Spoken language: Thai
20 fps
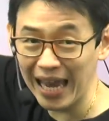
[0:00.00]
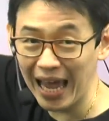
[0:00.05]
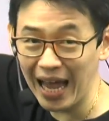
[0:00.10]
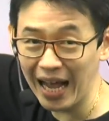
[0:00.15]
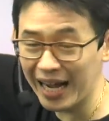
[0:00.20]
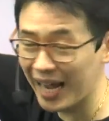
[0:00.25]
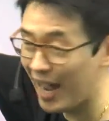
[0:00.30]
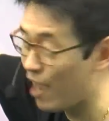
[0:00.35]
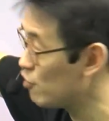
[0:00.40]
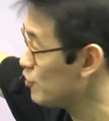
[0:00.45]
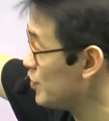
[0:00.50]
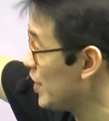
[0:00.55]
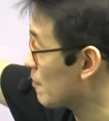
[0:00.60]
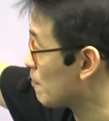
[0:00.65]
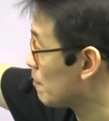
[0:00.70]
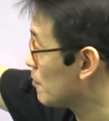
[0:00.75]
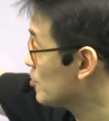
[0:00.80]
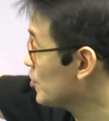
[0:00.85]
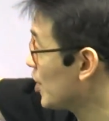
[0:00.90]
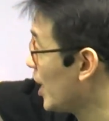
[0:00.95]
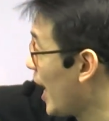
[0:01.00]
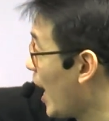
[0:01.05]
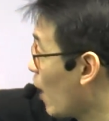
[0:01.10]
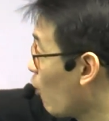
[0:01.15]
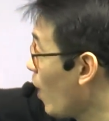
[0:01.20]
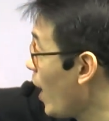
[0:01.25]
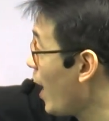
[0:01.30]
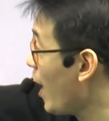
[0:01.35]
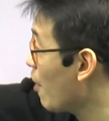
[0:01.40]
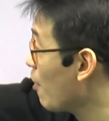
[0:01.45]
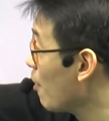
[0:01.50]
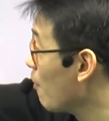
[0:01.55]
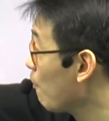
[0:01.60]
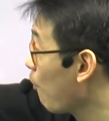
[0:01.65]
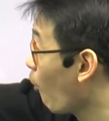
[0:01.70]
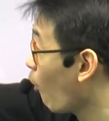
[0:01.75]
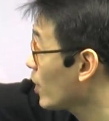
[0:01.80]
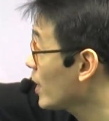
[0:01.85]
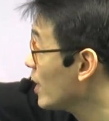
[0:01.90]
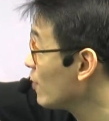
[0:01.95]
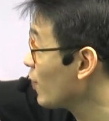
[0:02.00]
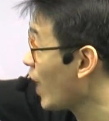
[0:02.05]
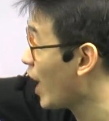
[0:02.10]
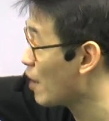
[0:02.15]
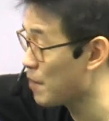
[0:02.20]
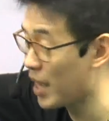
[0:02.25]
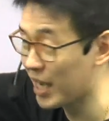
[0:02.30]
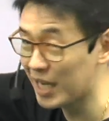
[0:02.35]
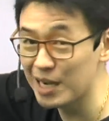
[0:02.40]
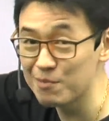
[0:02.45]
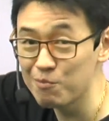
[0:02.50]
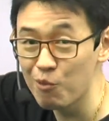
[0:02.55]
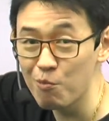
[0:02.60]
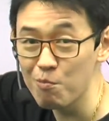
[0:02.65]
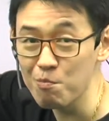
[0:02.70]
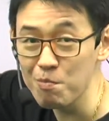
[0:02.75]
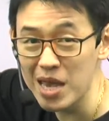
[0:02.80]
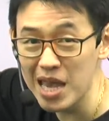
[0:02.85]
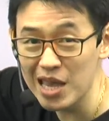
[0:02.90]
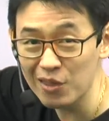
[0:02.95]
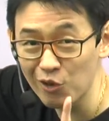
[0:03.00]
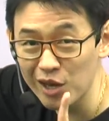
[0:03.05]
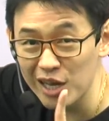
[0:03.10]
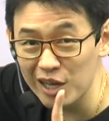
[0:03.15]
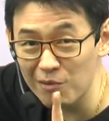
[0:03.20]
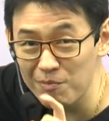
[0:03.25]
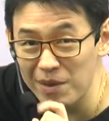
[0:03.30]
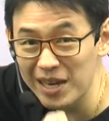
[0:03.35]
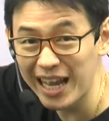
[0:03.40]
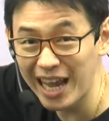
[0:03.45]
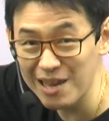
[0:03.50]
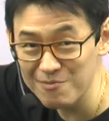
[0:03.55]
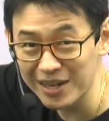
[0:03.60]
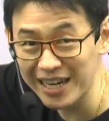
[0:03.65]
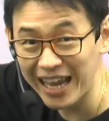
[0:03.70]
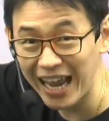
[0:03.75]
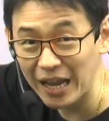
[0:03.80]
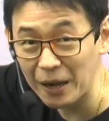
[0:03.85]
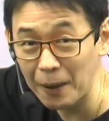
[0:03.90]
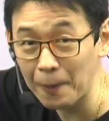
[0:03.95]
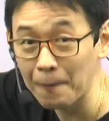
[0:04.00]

ละ 90 แสดงว่าผลที่ตามมาคือมุม B ตัวนี้ก็เป็นใครเหมือนกัน